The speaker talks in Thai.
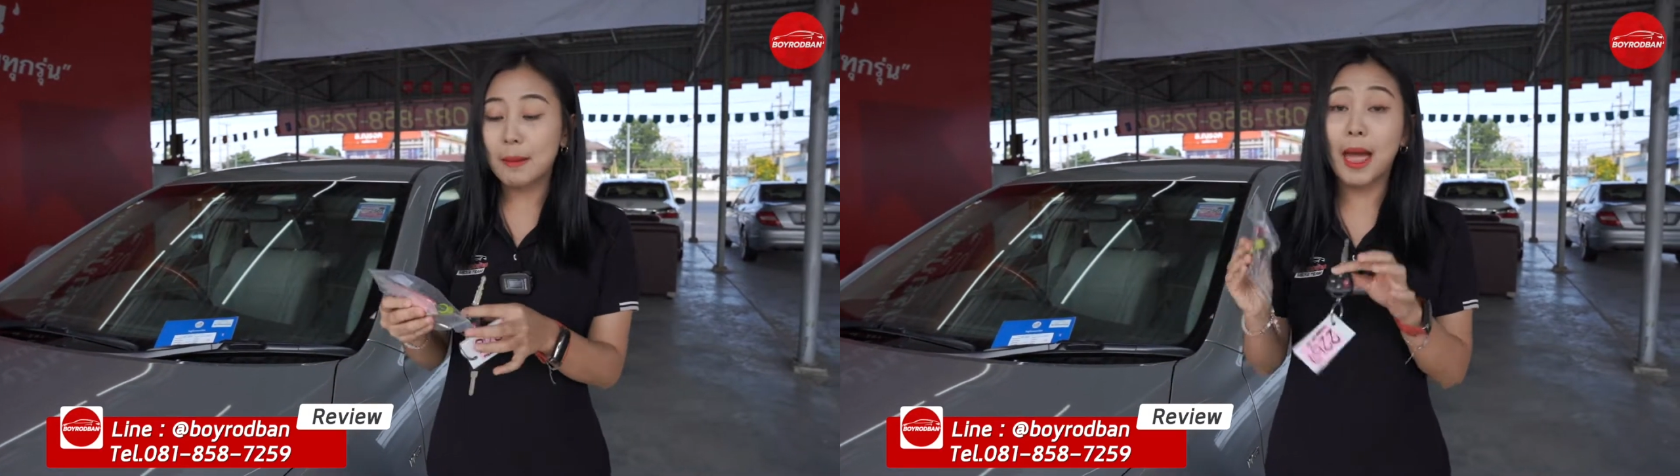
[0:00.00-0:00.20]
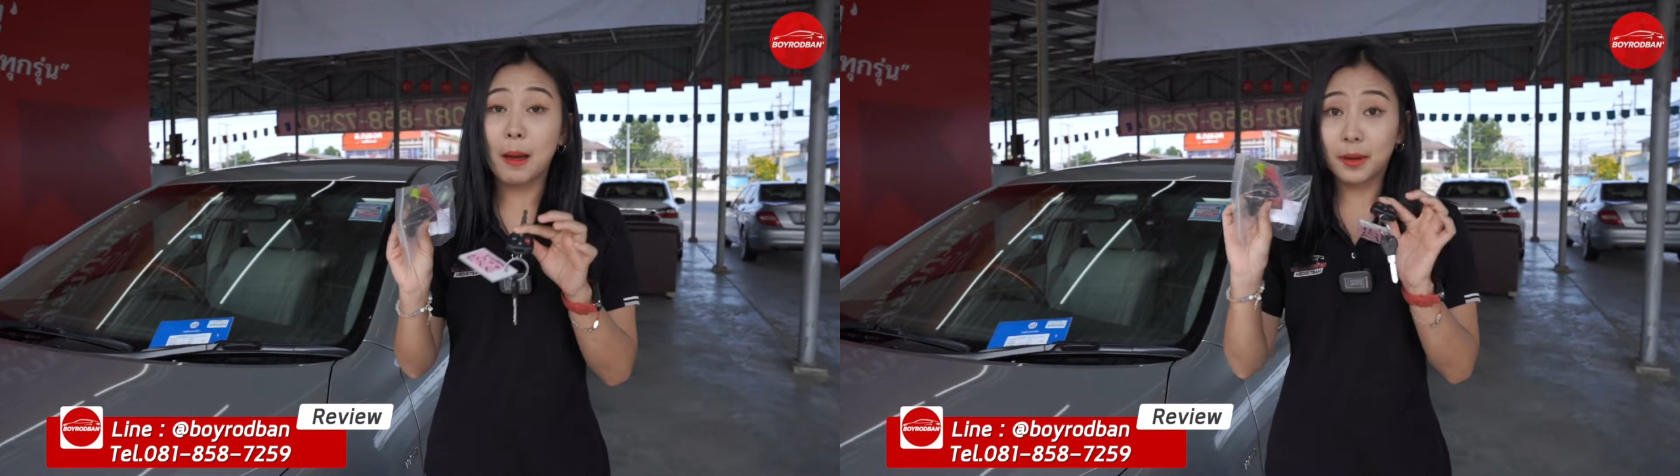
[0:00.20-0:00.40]

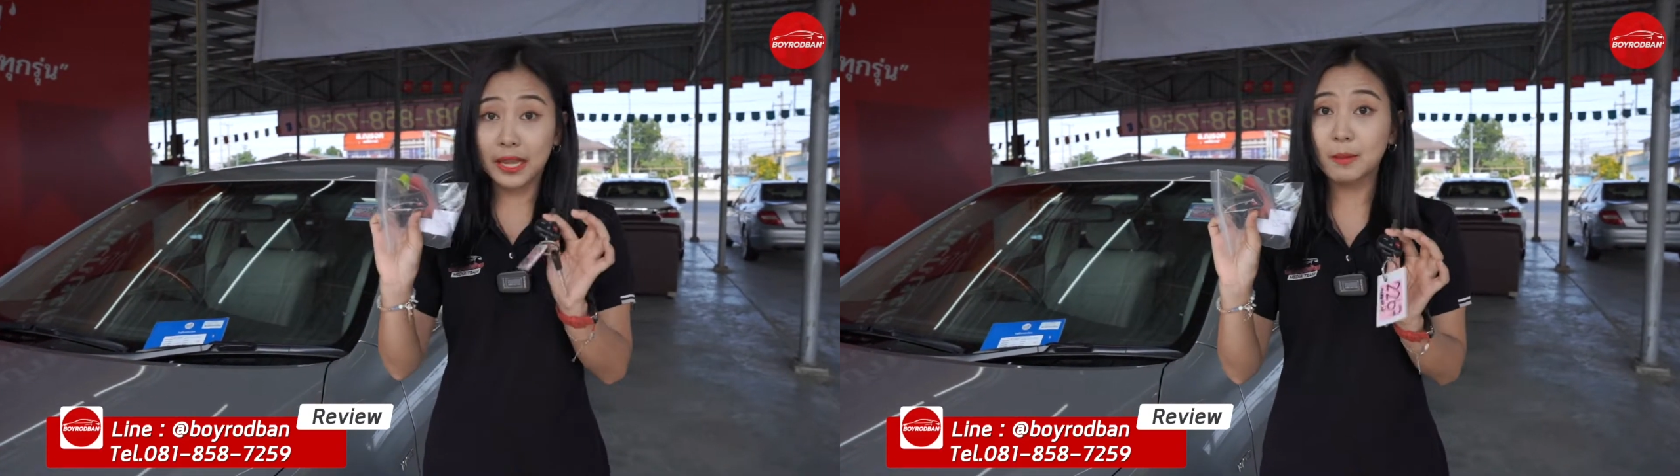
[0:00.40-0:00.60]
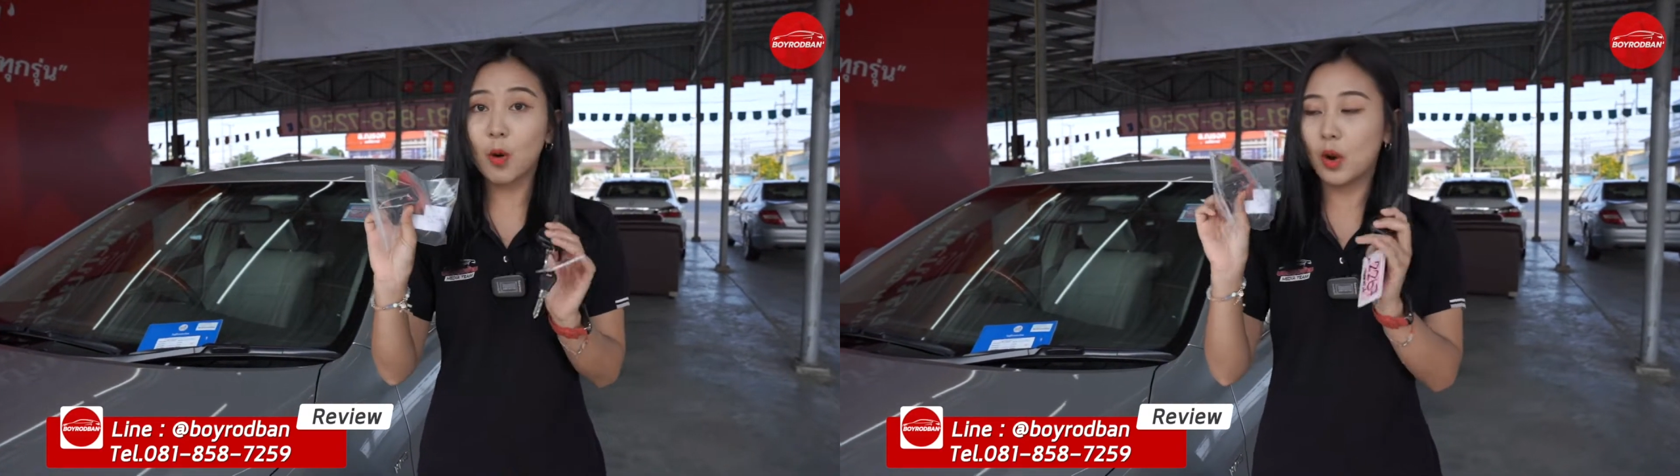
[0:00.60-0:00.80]
แบบ
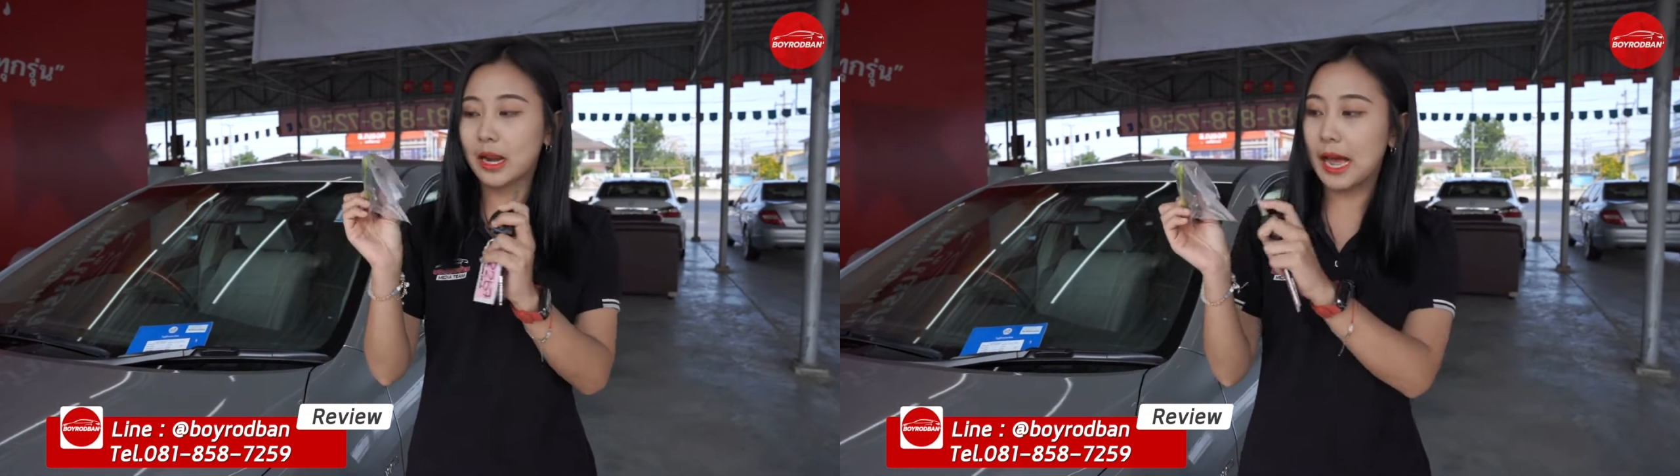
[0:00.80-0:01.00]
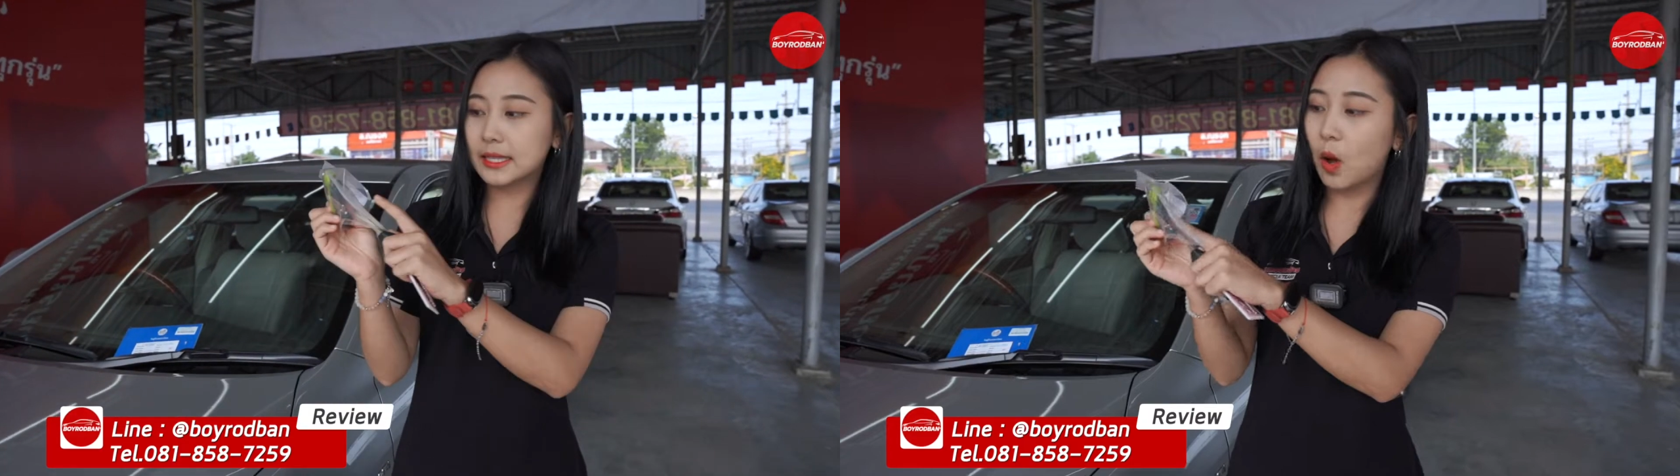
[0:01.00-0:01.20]
รีโมท
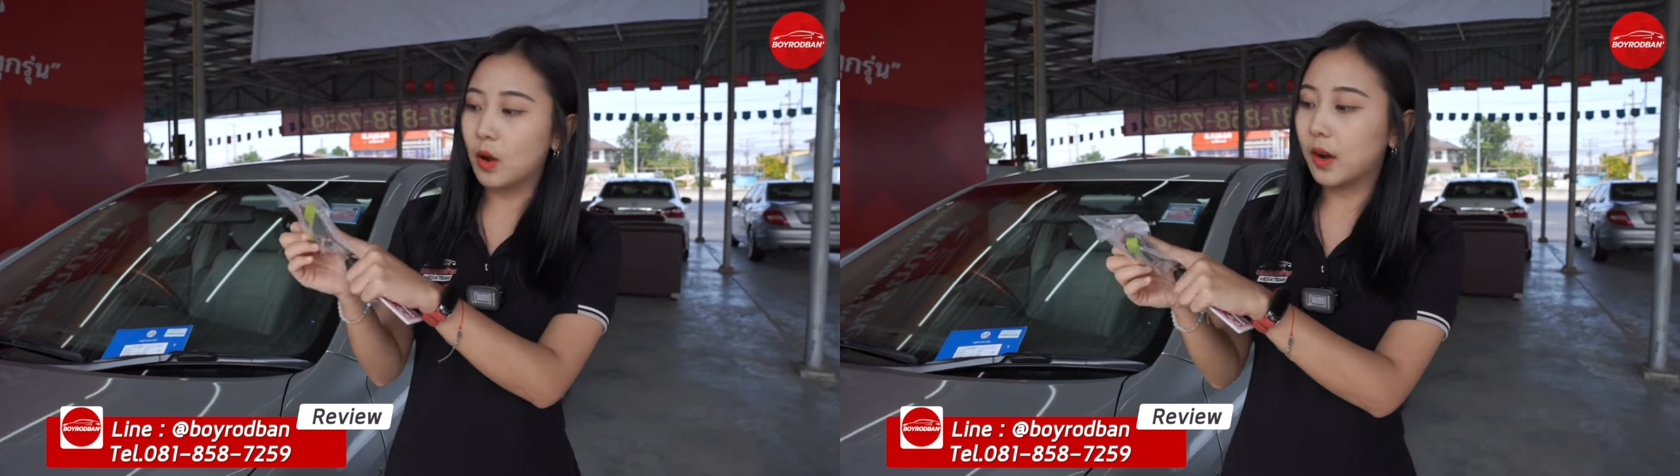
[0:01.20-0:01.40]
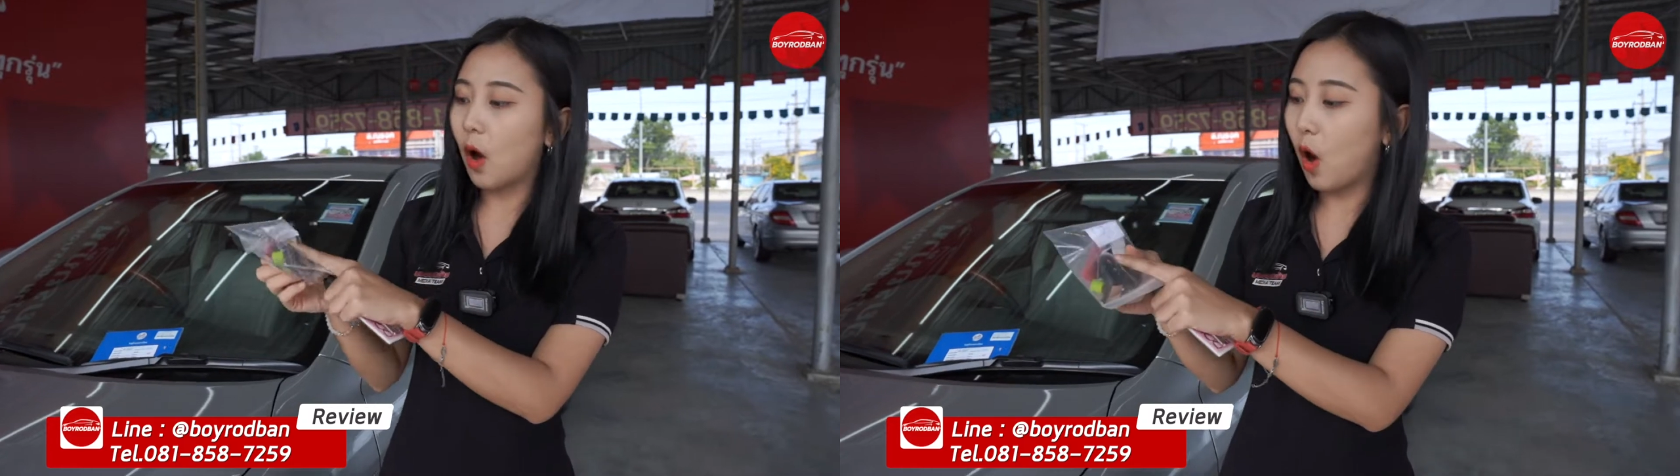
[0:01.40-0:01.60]
นะคะ
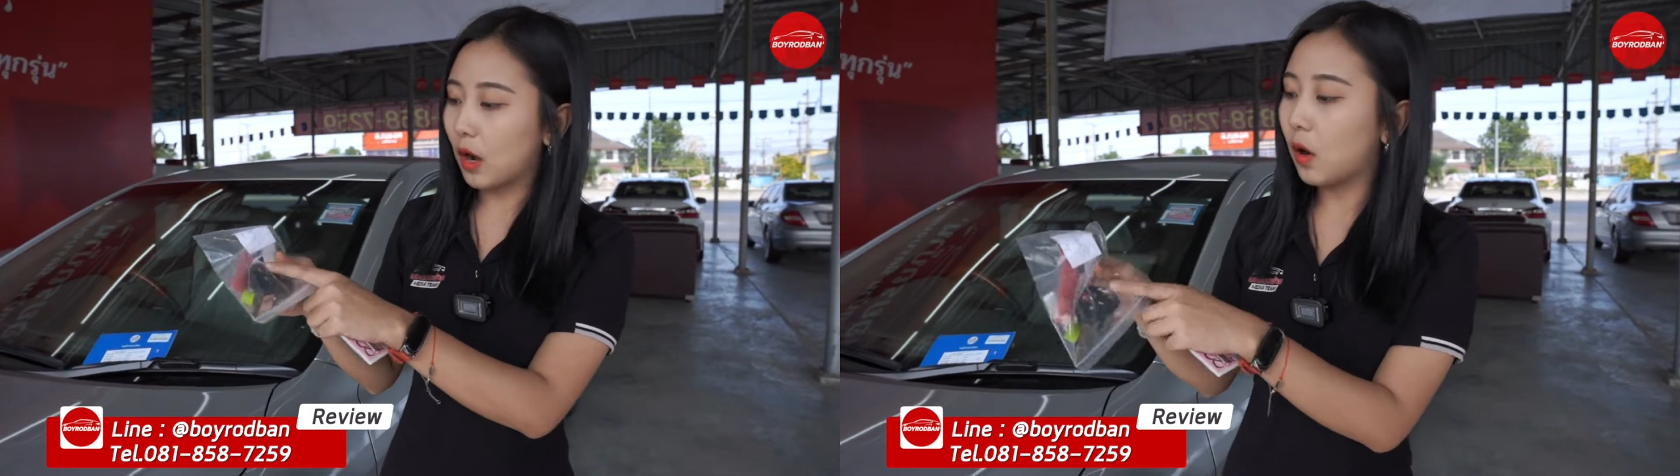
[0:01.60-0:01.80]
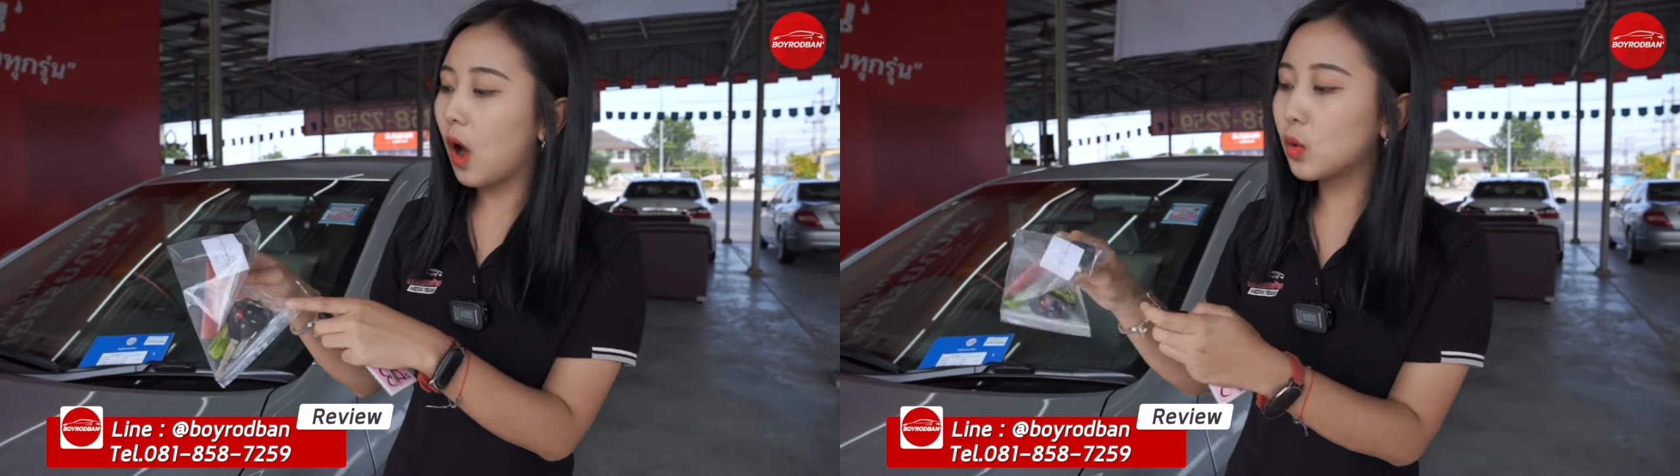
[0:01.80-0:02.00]
2 ดอก
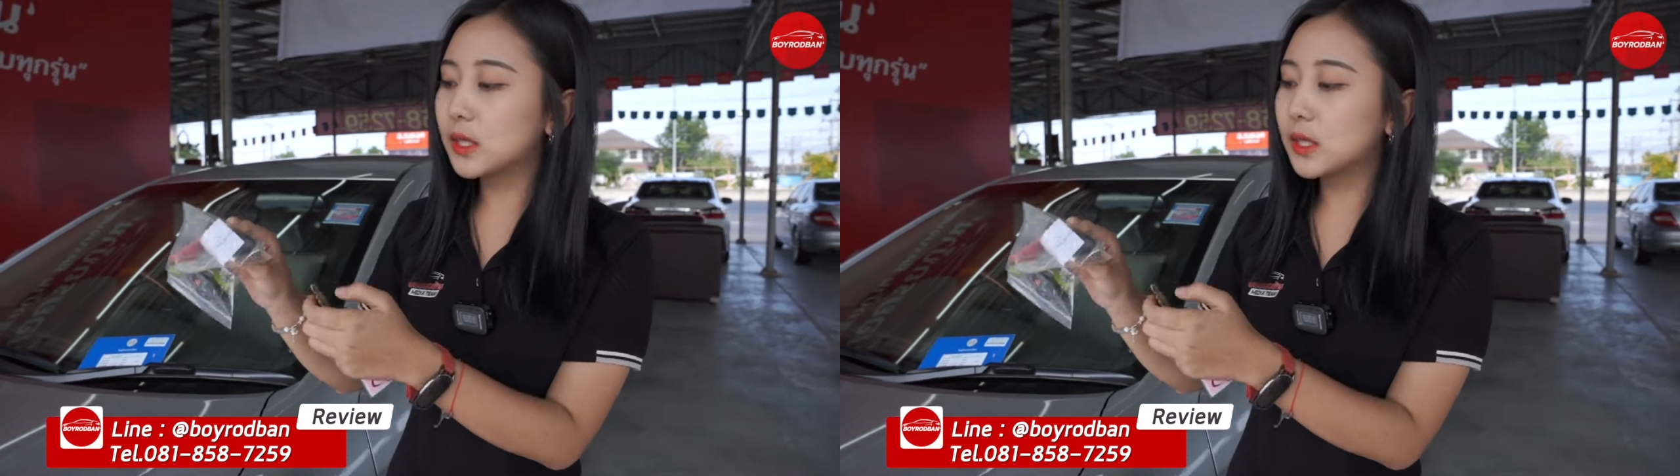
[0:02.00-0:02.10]
แล้วก็